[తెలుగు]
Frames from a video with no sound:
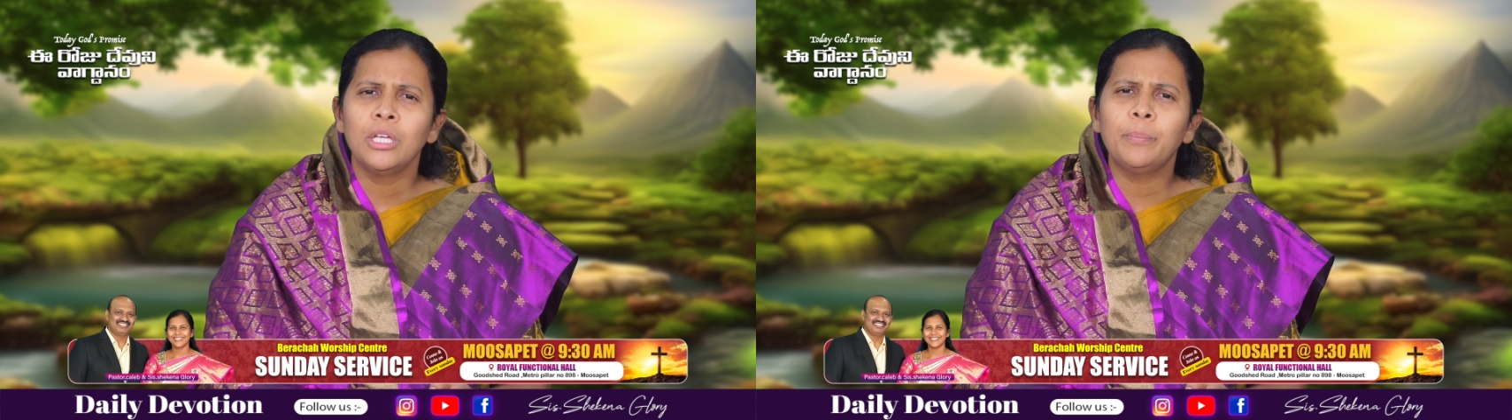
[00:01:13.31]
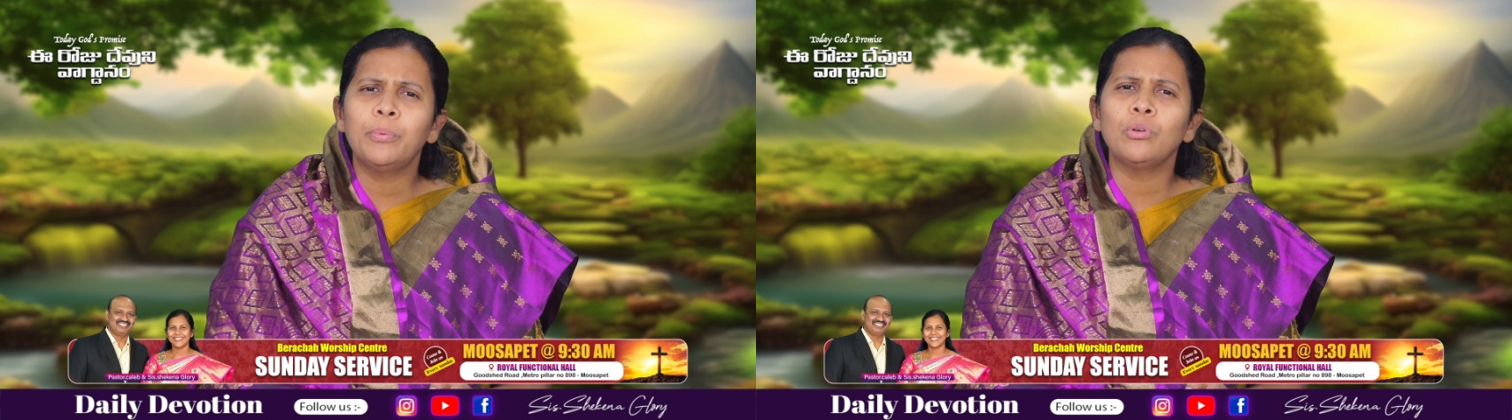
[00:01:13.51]

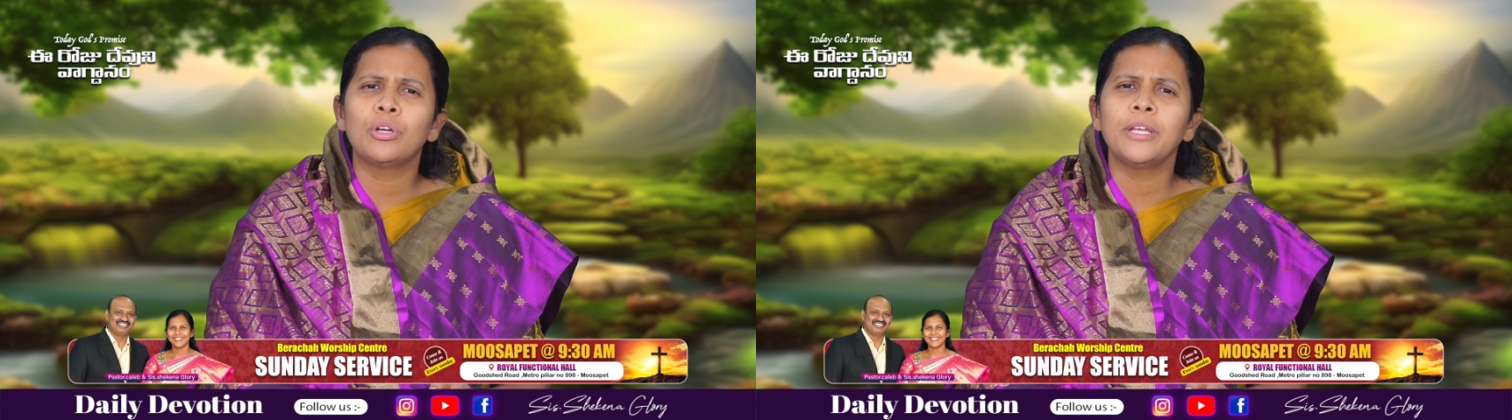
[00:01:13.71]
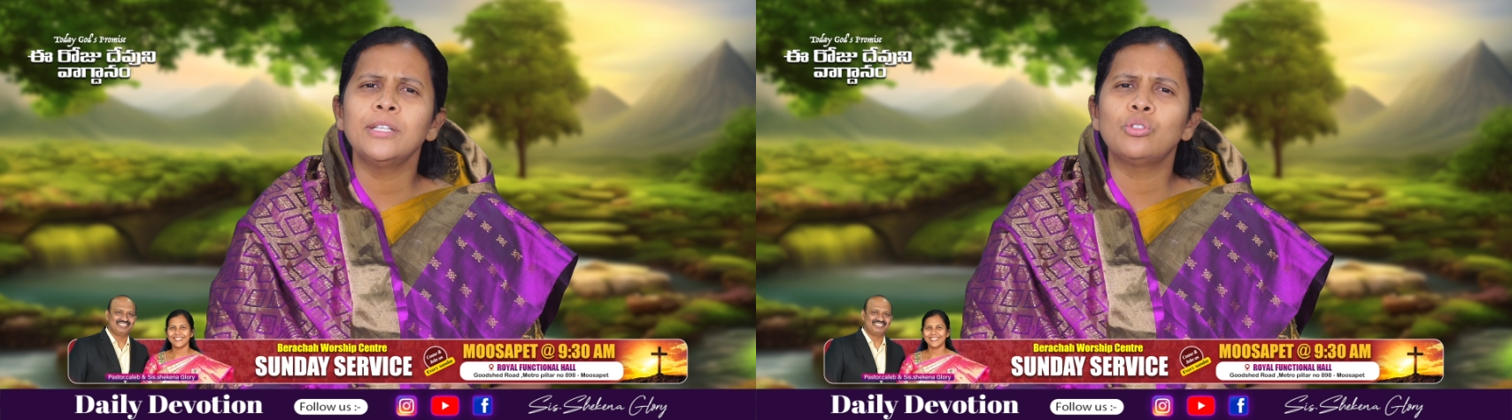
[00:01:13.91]
ఇప్పుడు
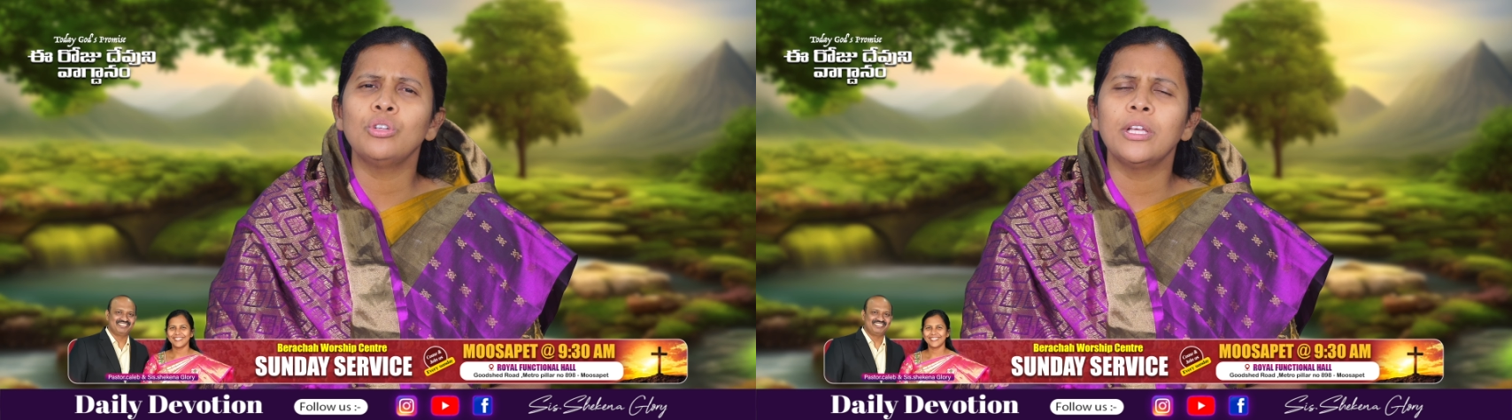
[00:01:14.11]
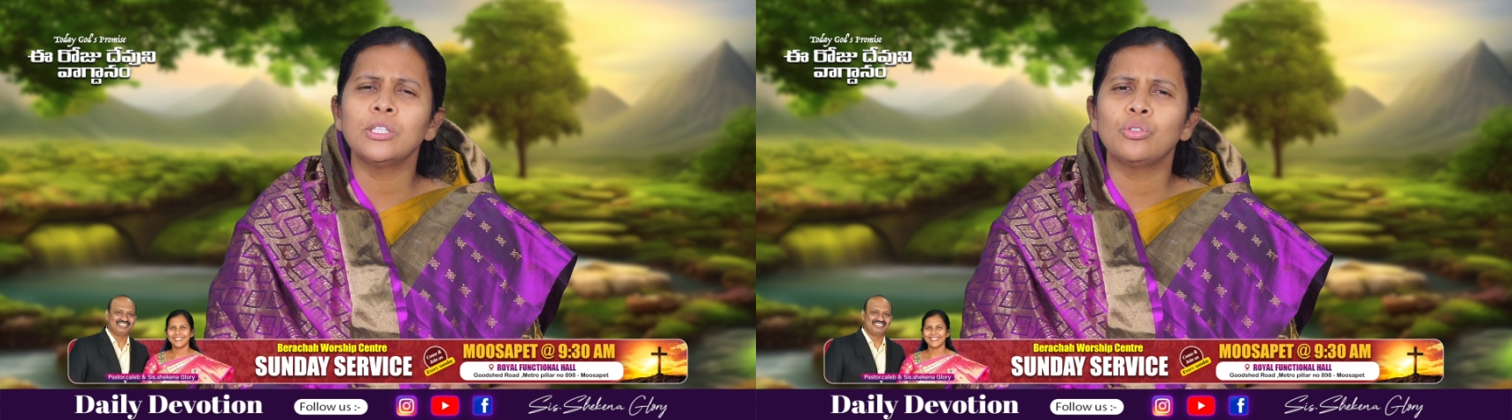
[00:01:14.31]
క్రీస్తు
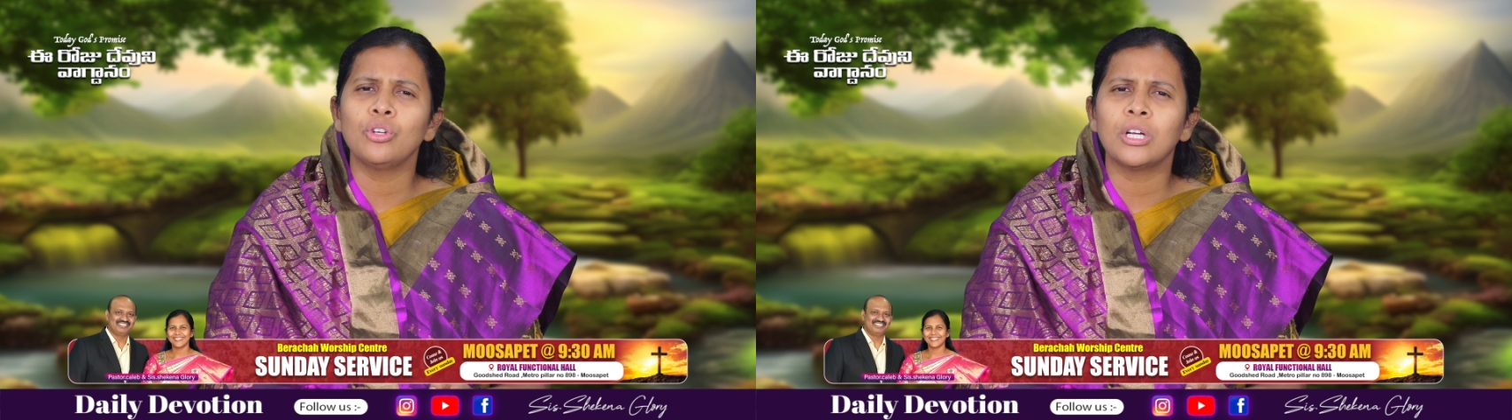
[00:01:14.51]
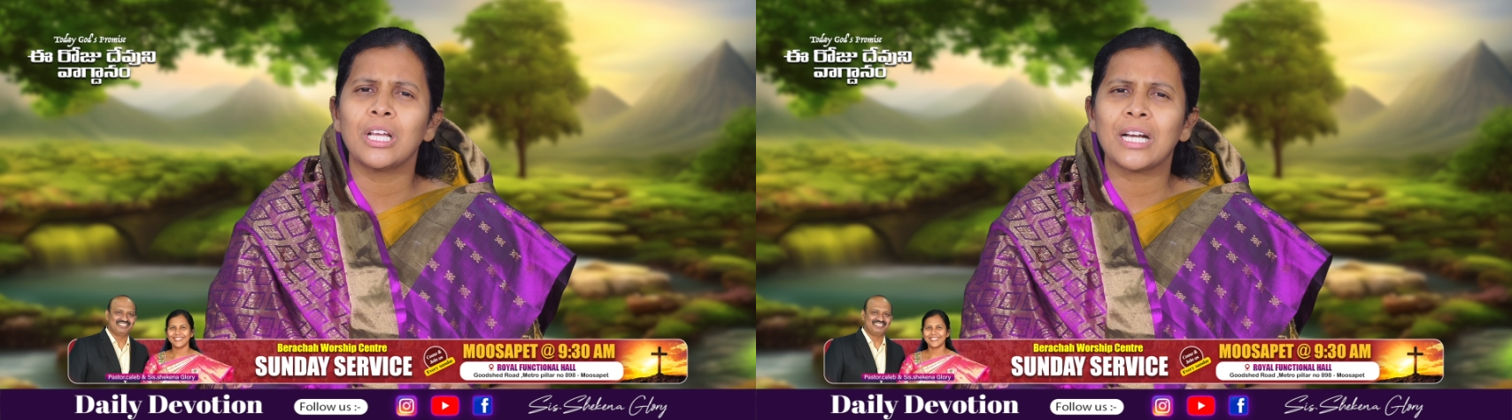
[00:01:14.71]
యేసు
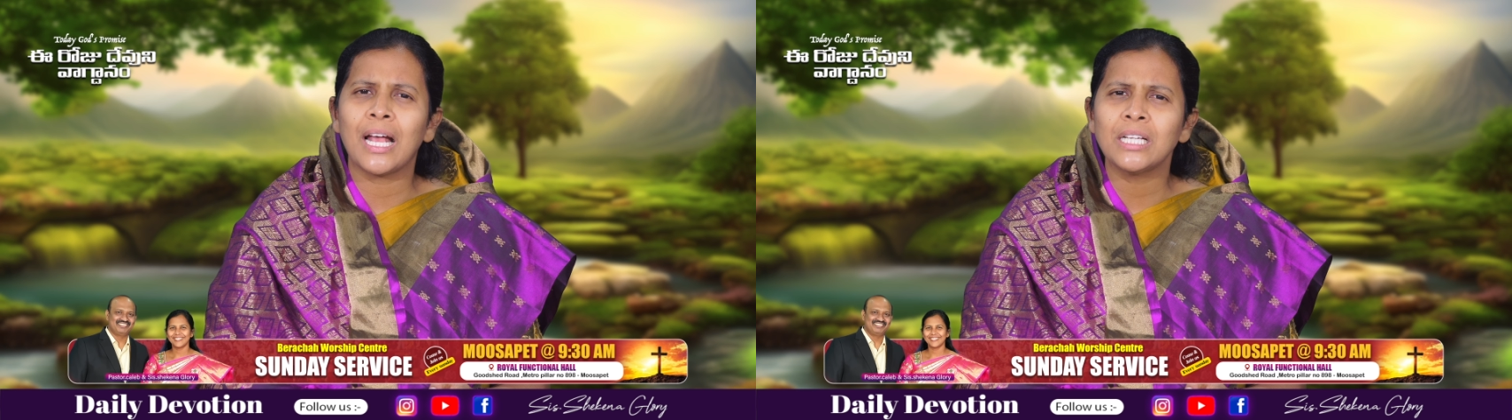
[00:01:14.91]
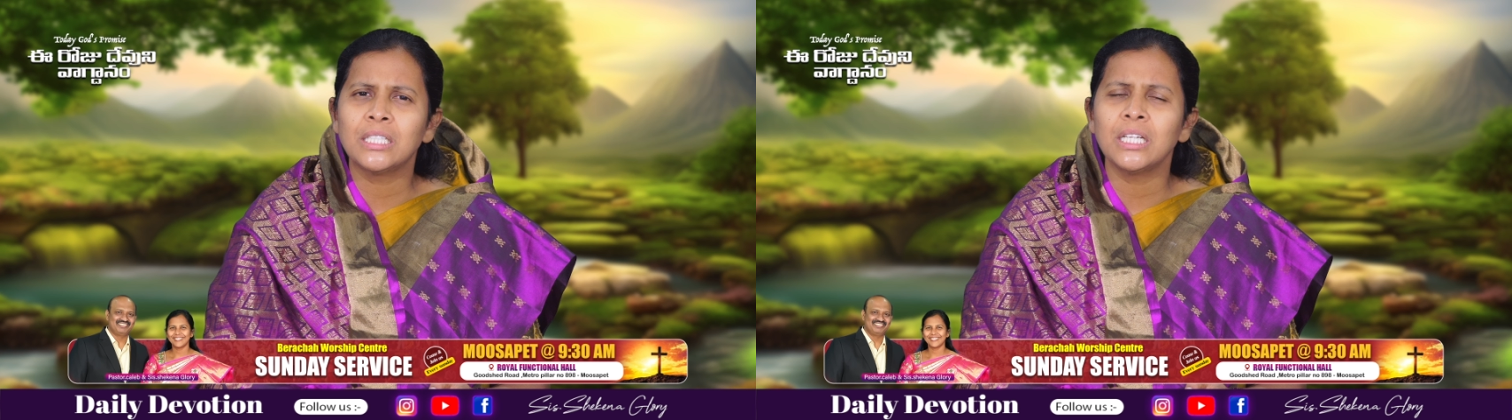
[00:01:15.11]
యొక్క
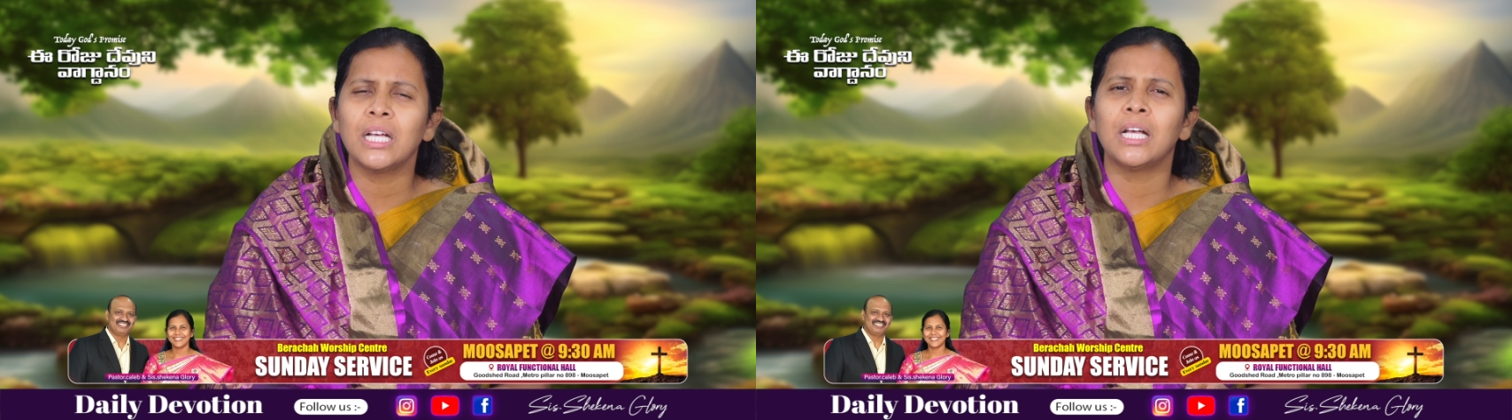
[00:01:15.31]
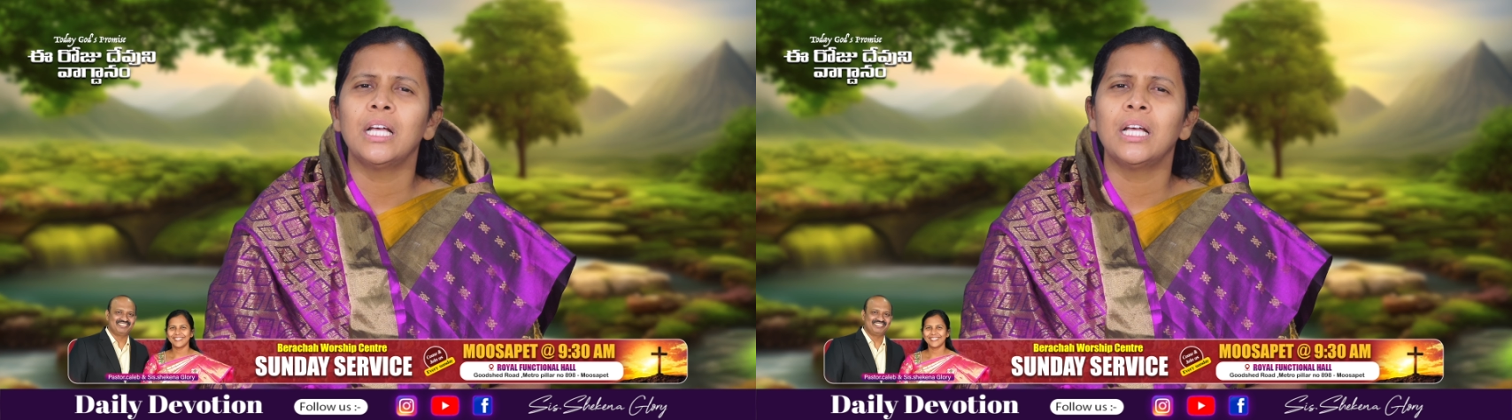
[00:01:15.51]
రాజ్య